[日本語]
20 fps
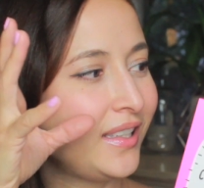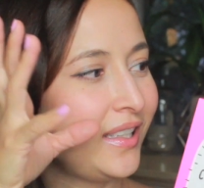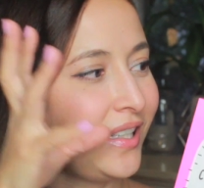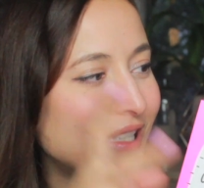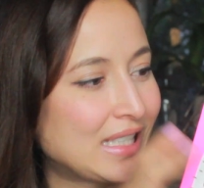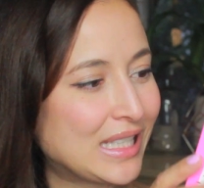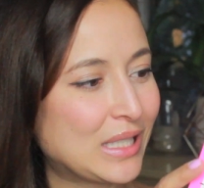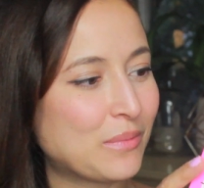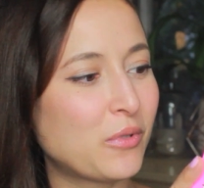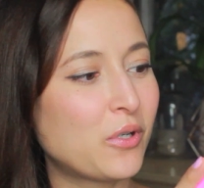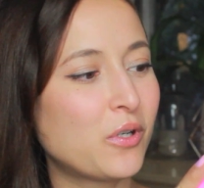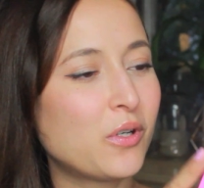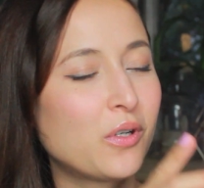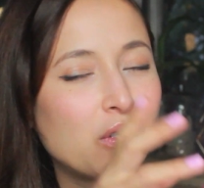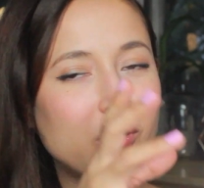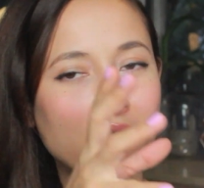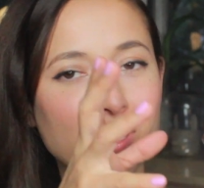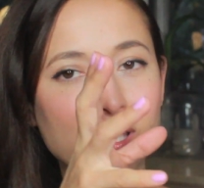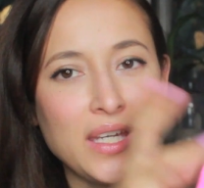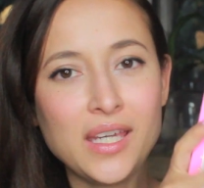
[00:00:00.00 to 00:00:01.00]
いつ
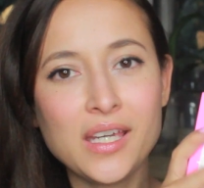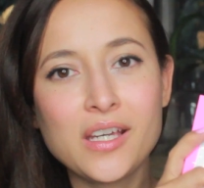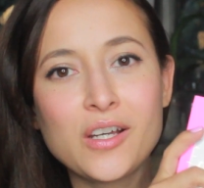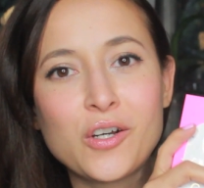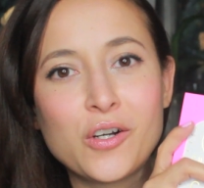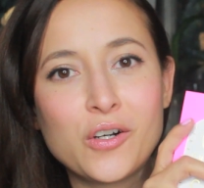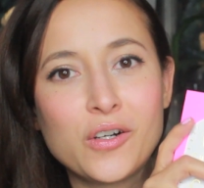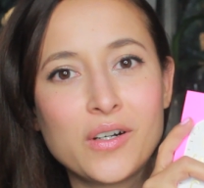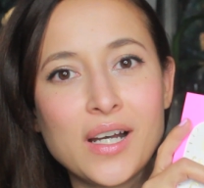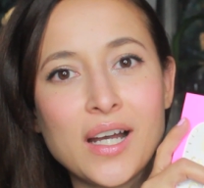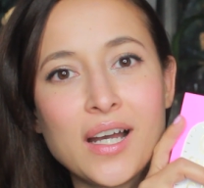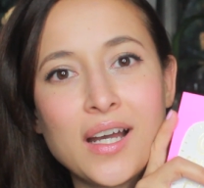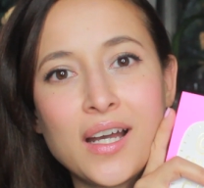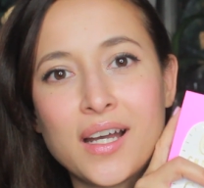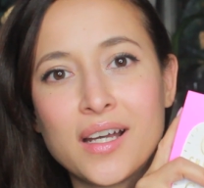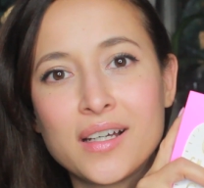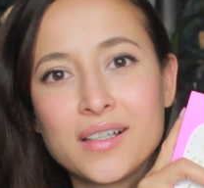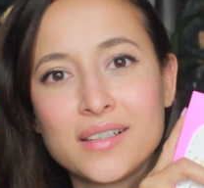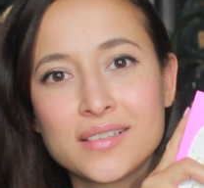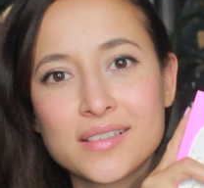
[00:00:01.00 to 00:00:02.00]
も1個
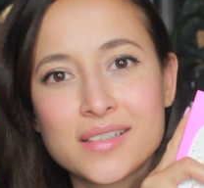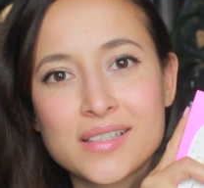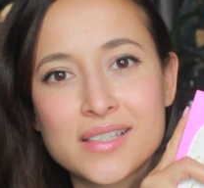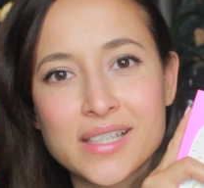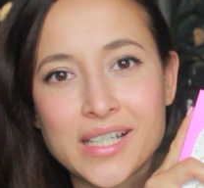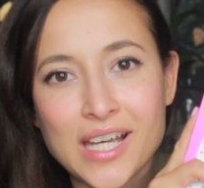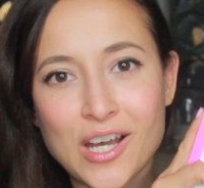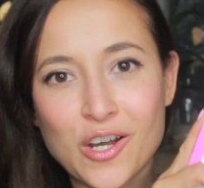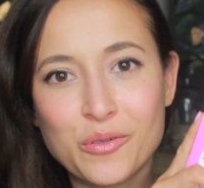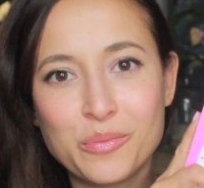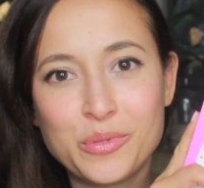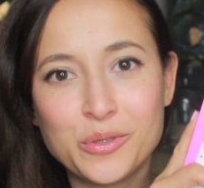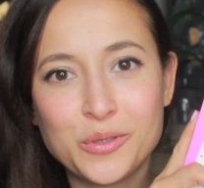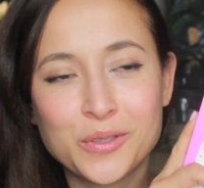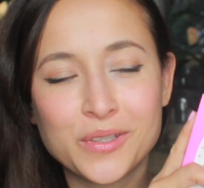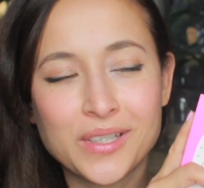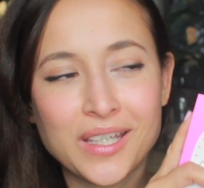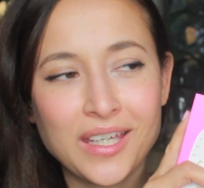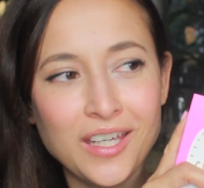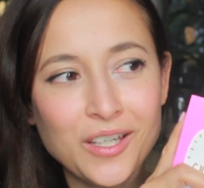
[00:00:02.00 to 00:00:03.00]
は使う
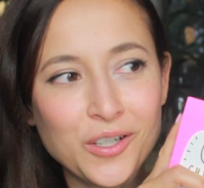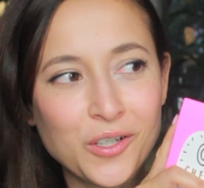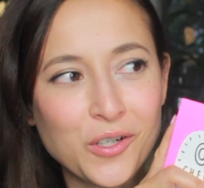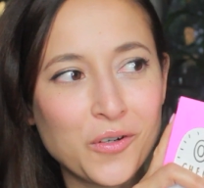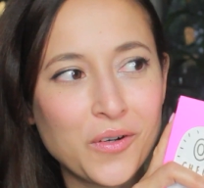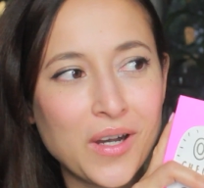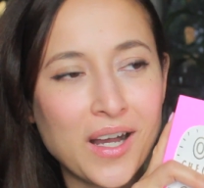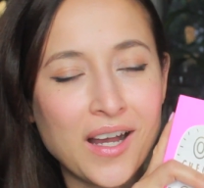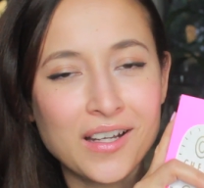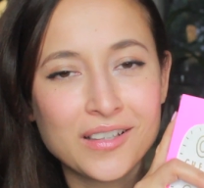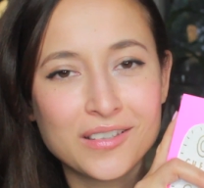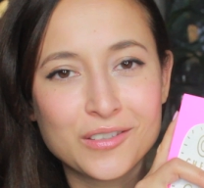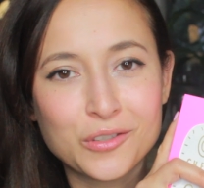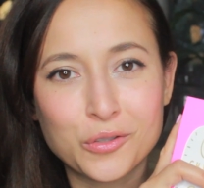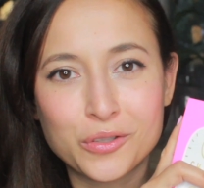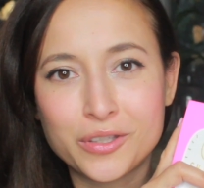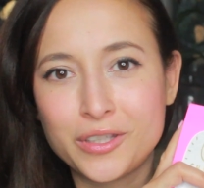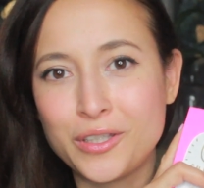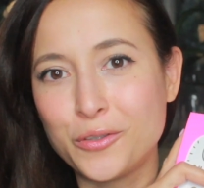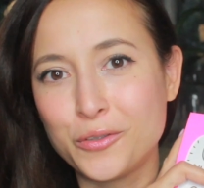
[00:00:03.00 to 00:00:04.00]
分1個は
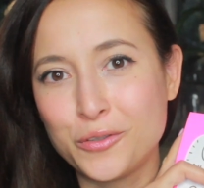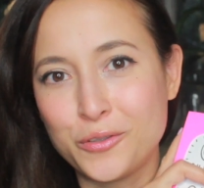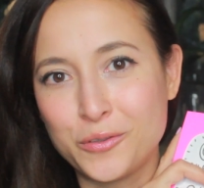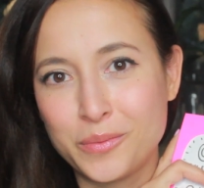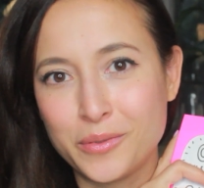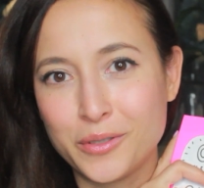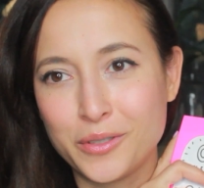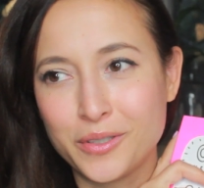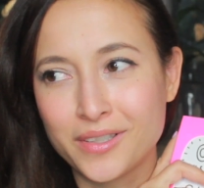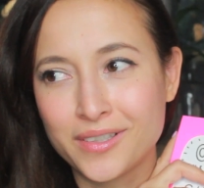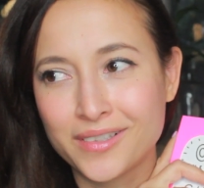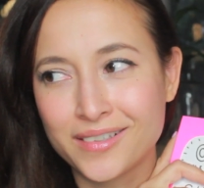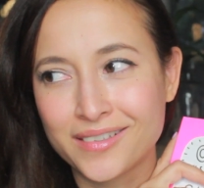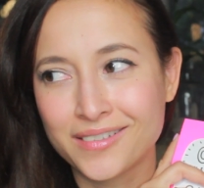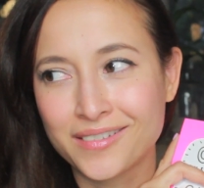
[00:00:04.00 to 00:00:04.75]
取っておく分